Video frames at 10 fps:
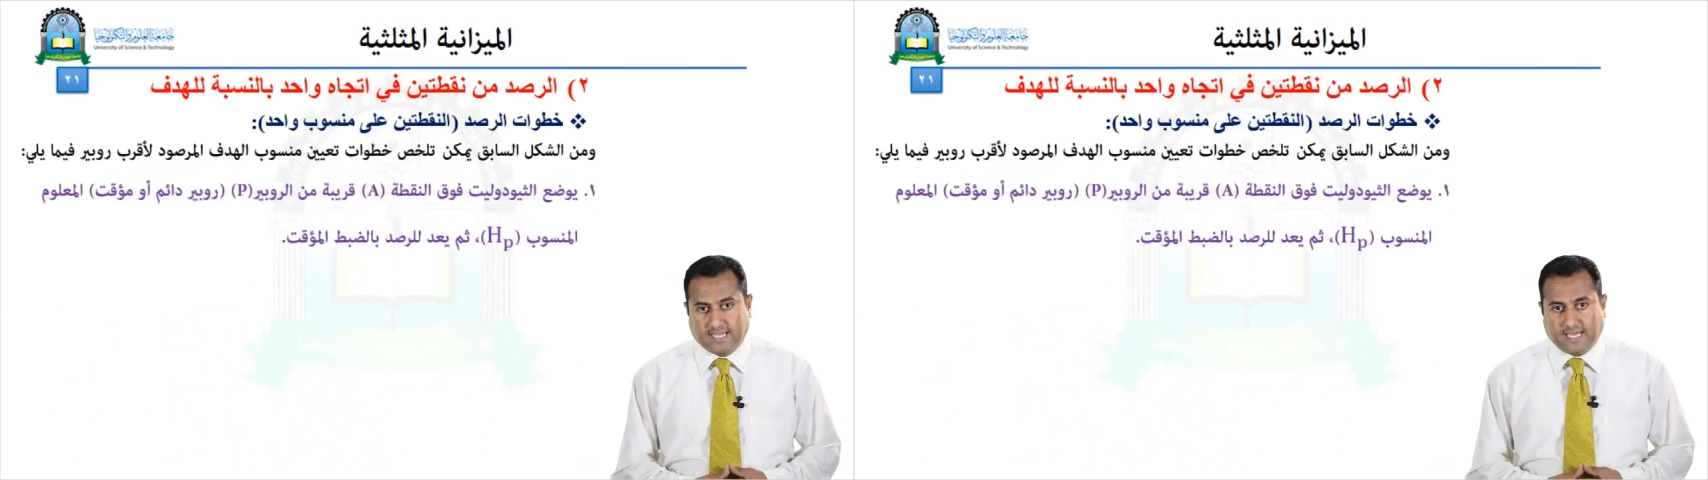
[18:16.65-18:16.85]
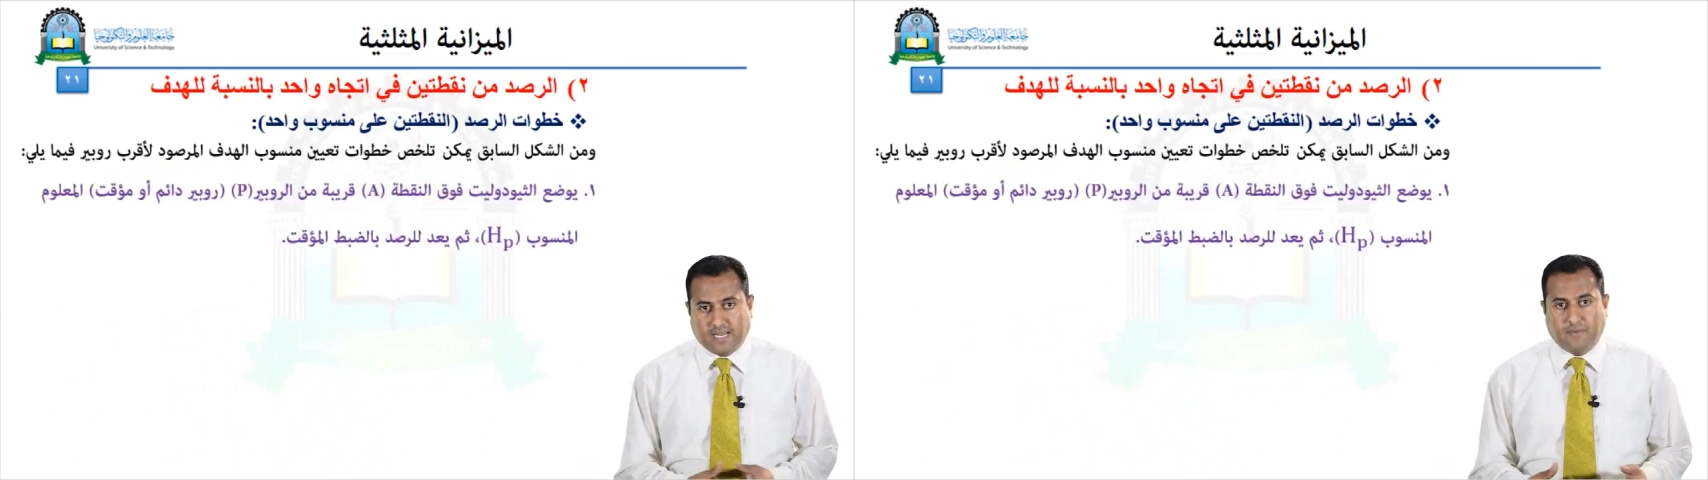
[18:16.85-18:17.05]

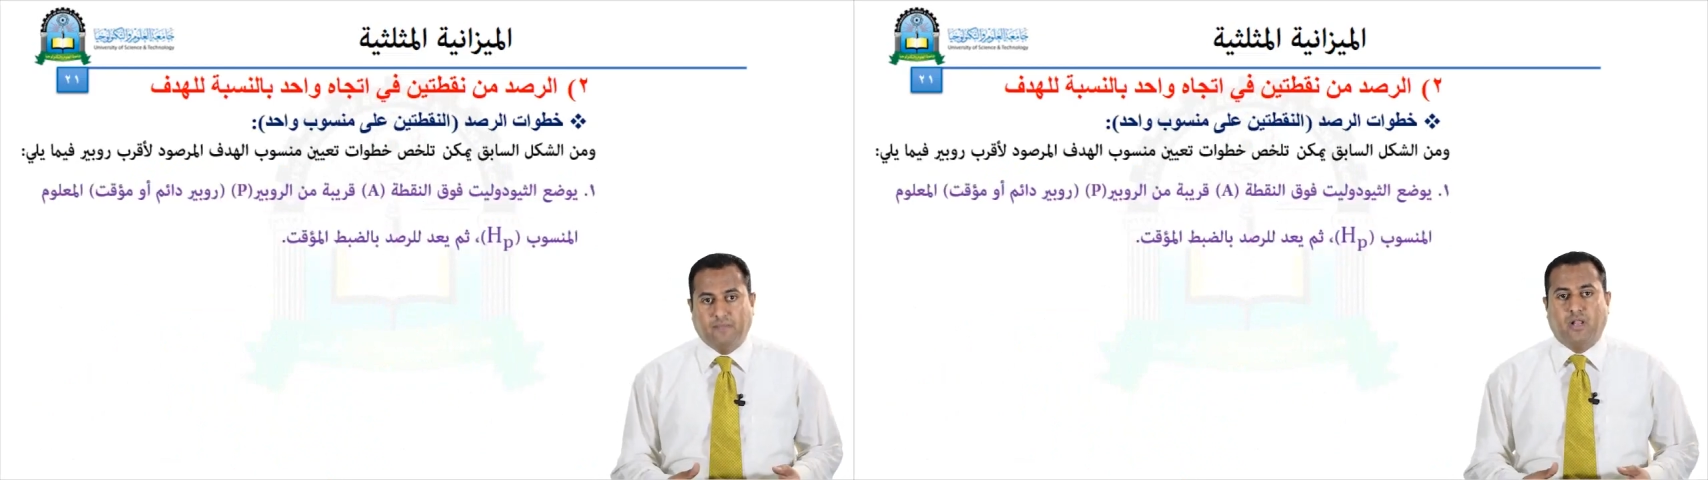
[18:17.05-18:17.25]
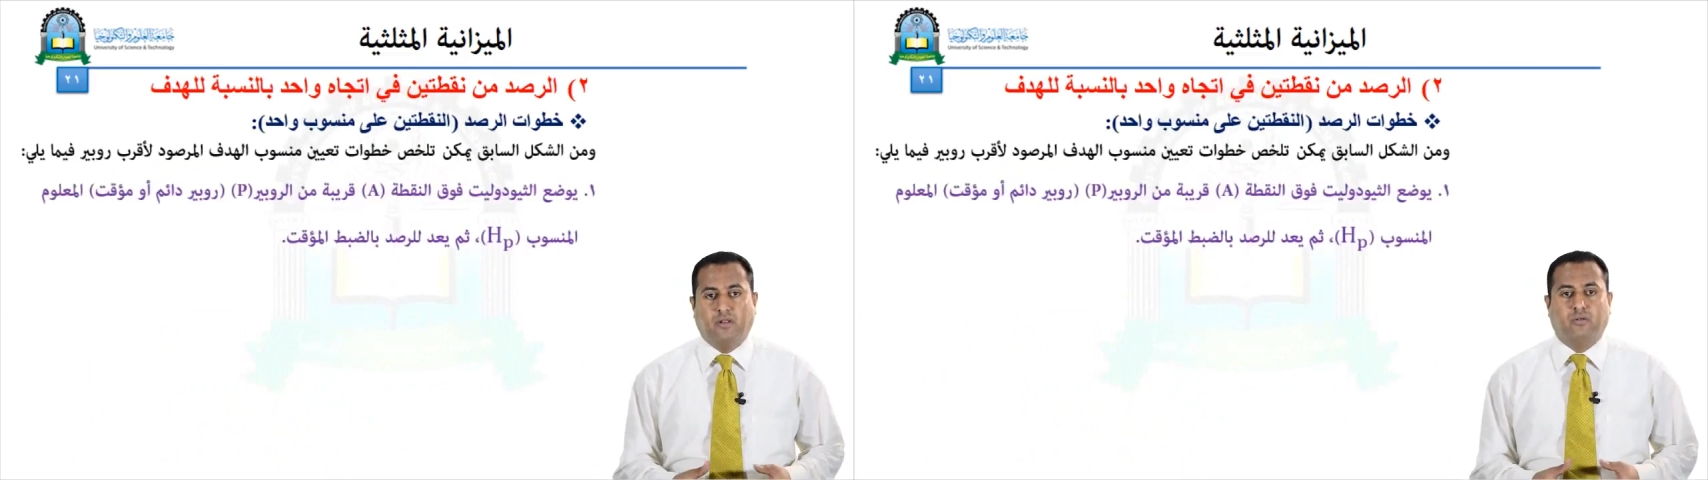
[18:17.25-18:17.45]
A
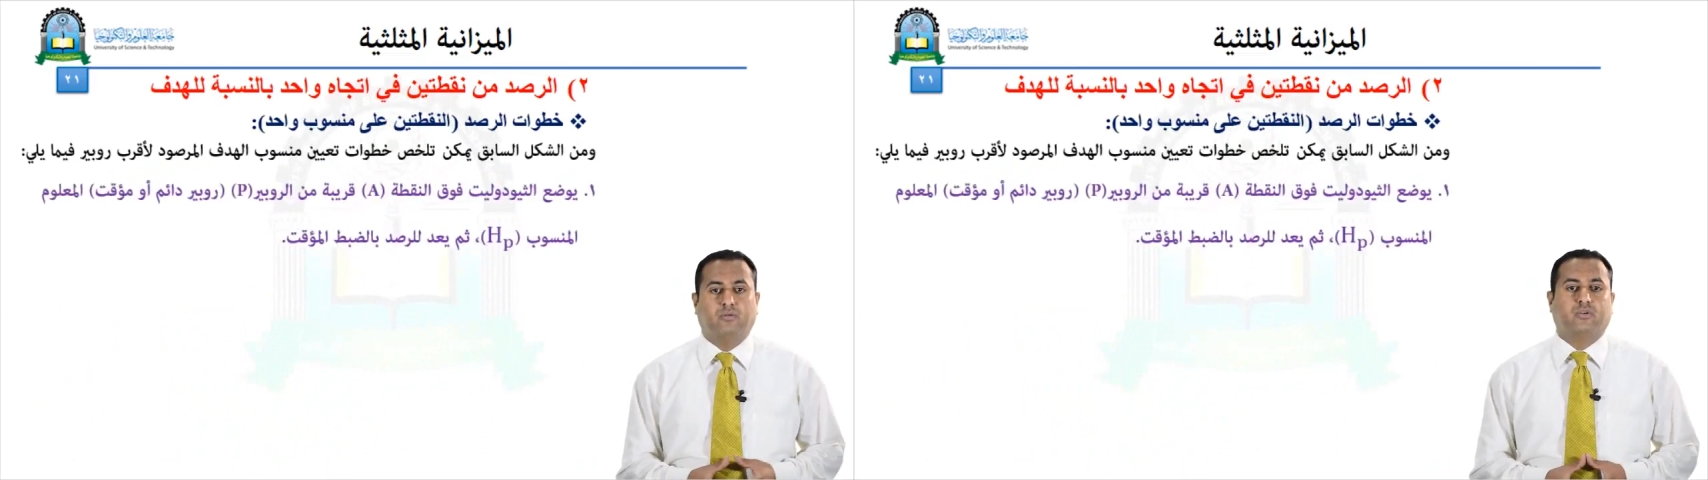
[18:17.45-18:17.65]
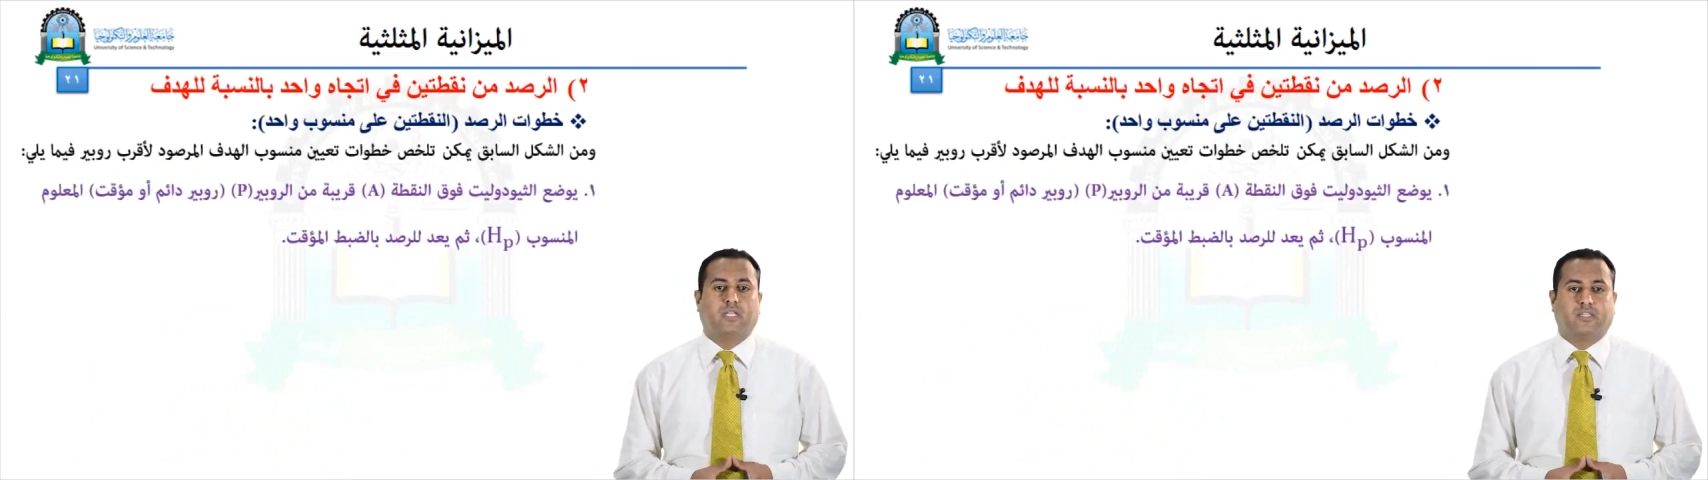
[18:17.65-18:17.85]
قريبا من
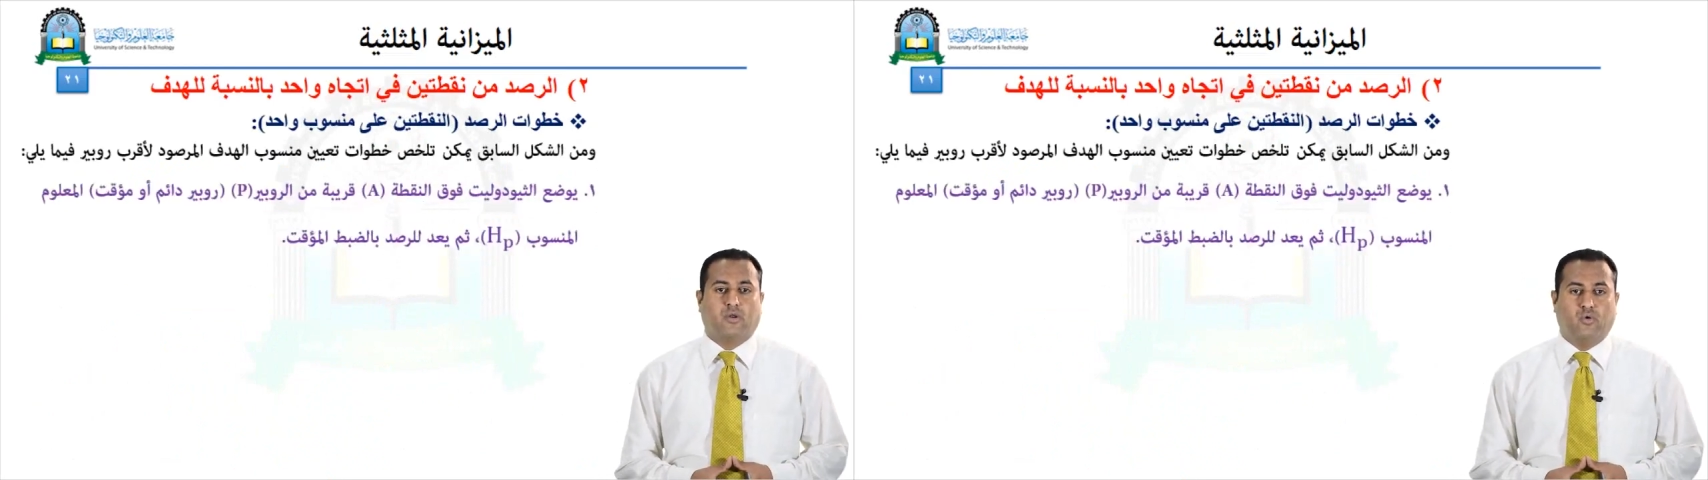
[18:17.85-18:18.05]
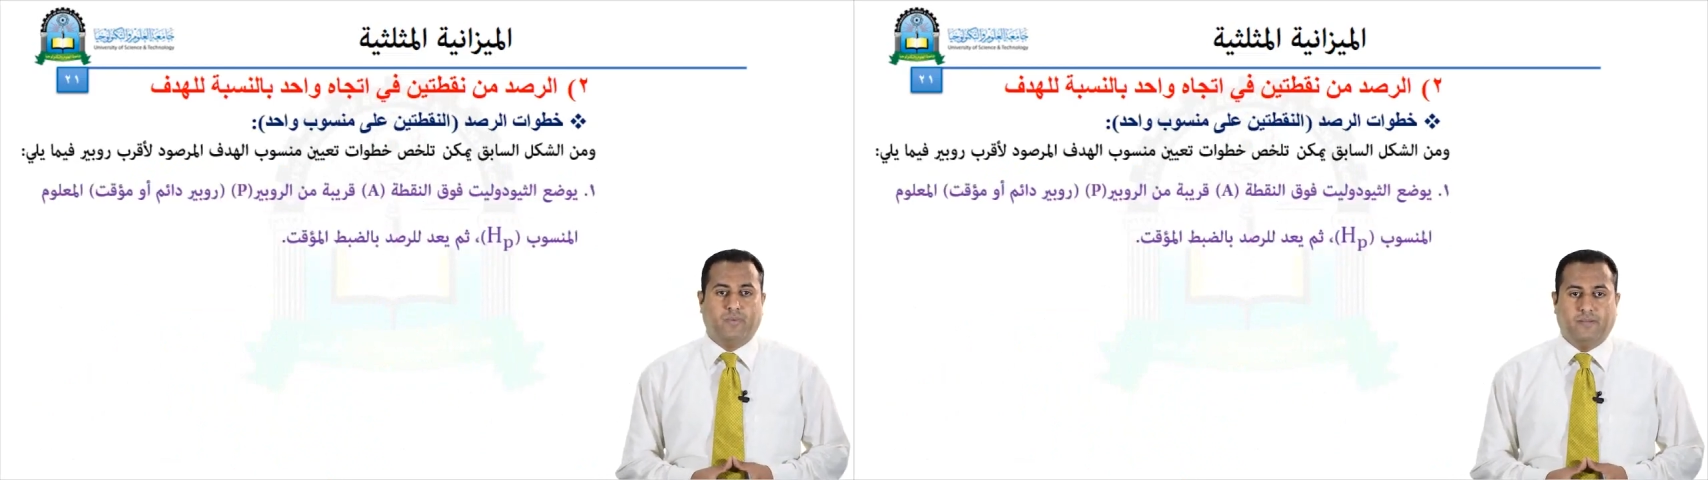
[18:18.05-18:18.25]
نقطة
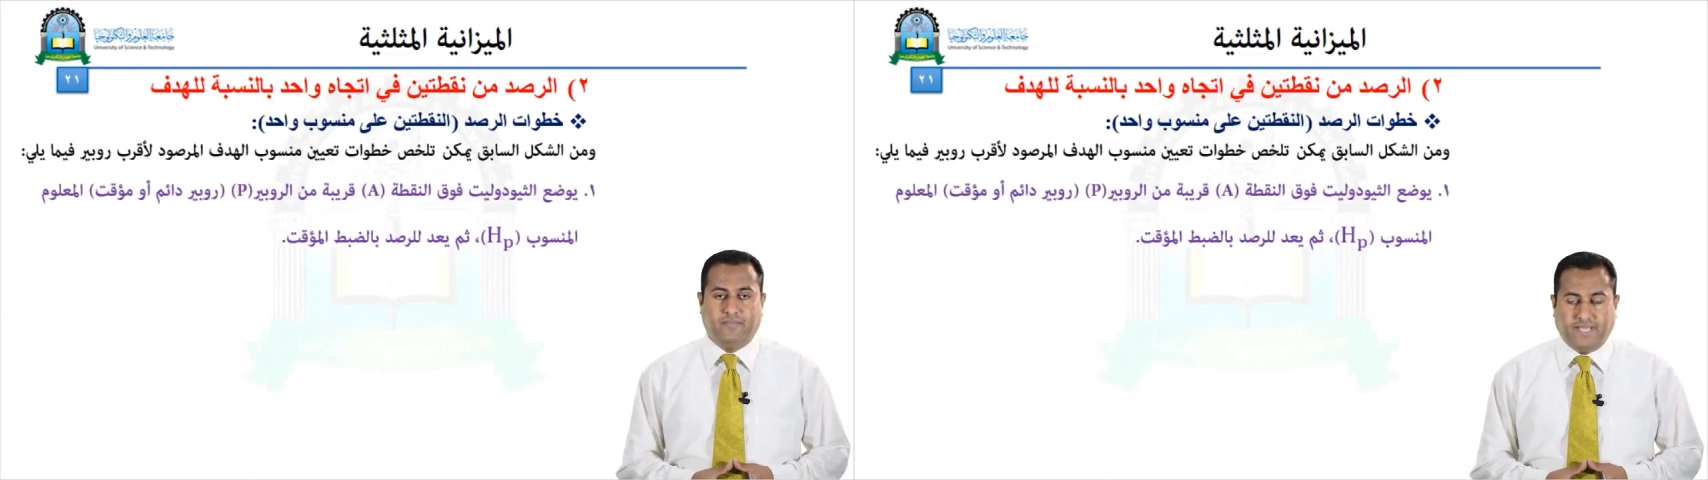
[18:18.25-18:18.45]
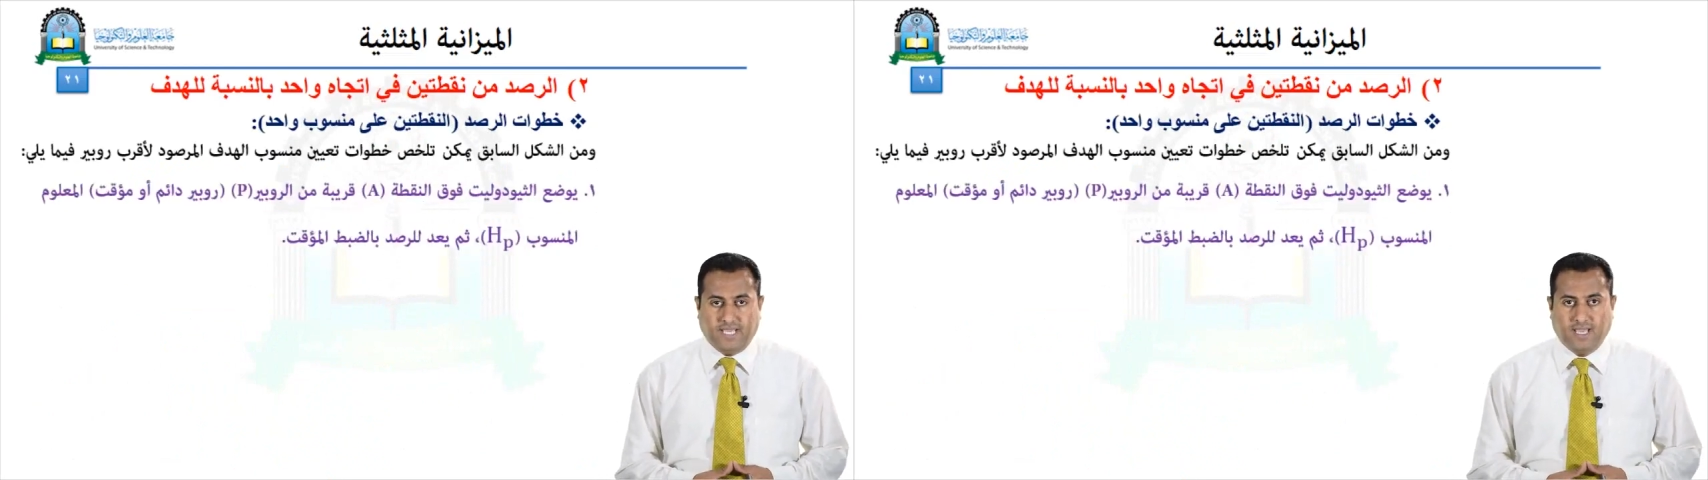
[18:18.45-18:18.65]

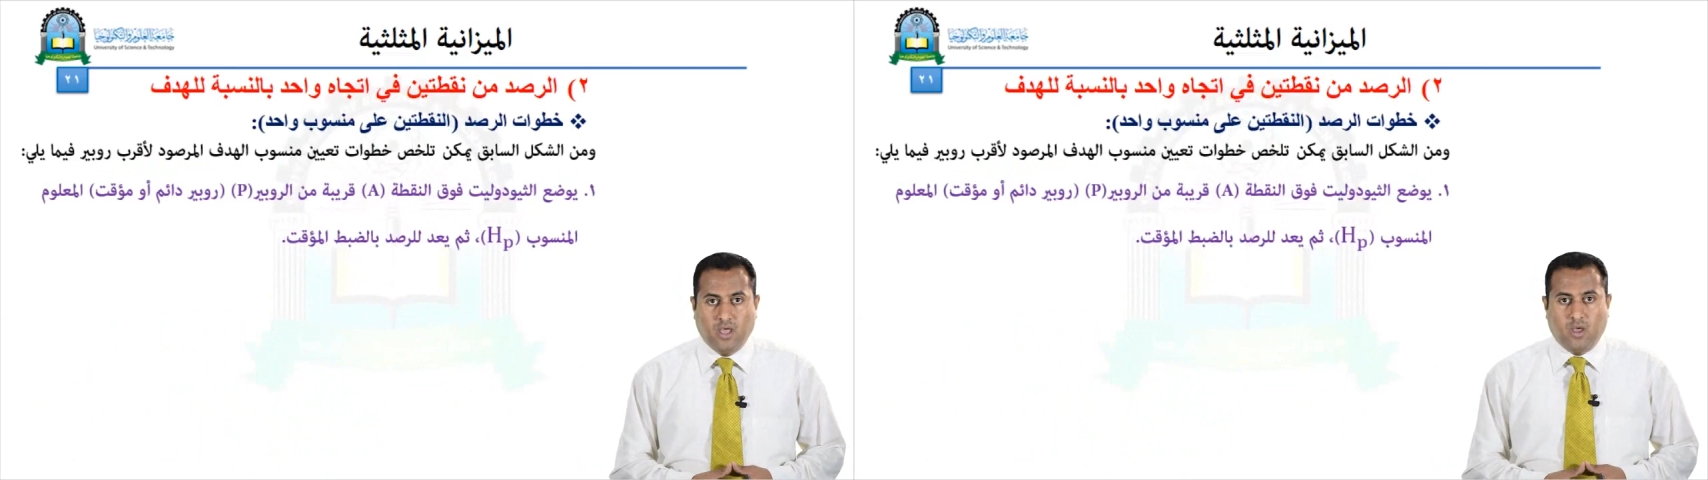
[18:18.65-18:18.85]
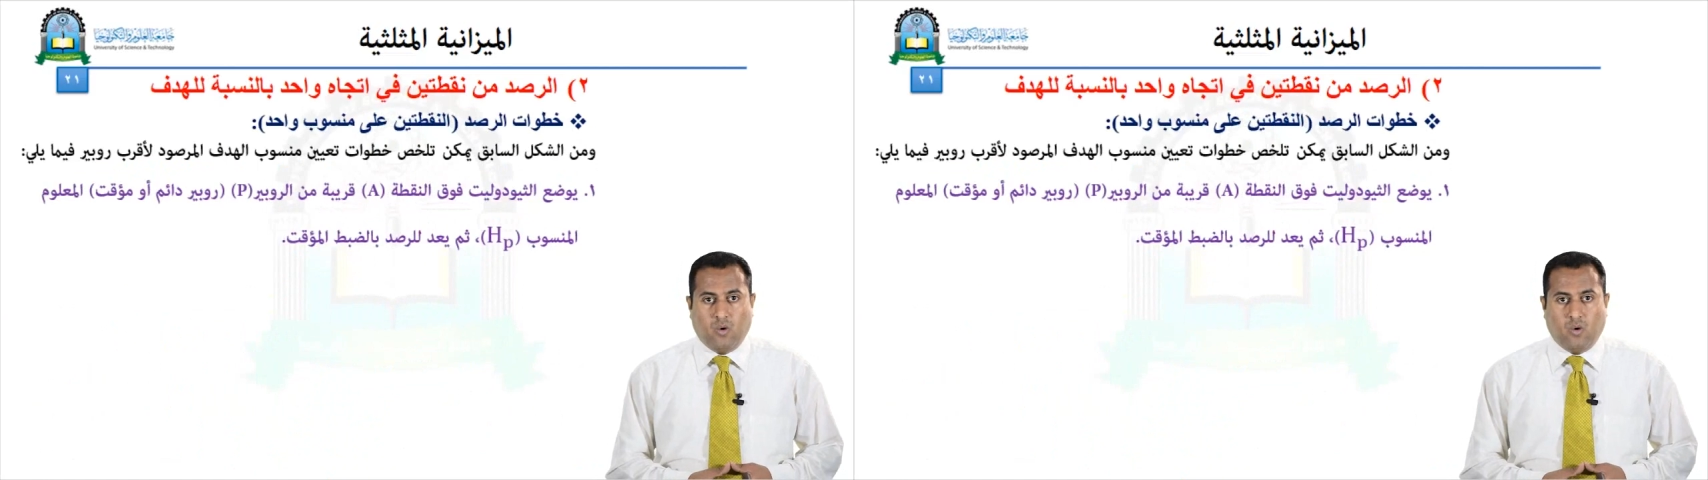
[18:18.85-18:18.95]
الروبيل B